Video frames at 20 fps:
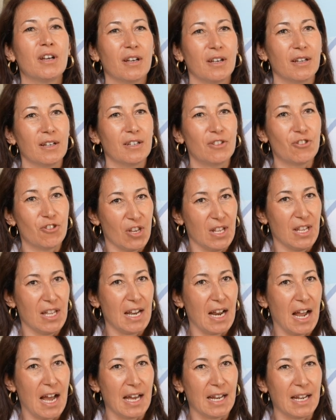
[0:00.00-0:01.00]
eh,
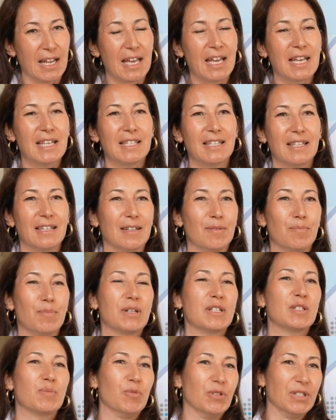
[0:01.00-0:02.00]
generare e eh, per
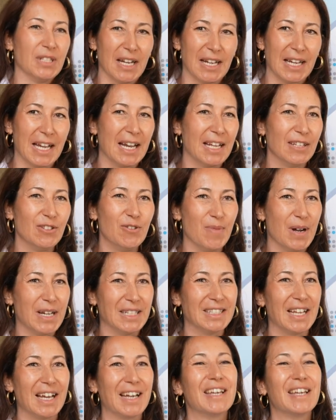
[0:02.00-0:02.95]
rispondere anche alla domanda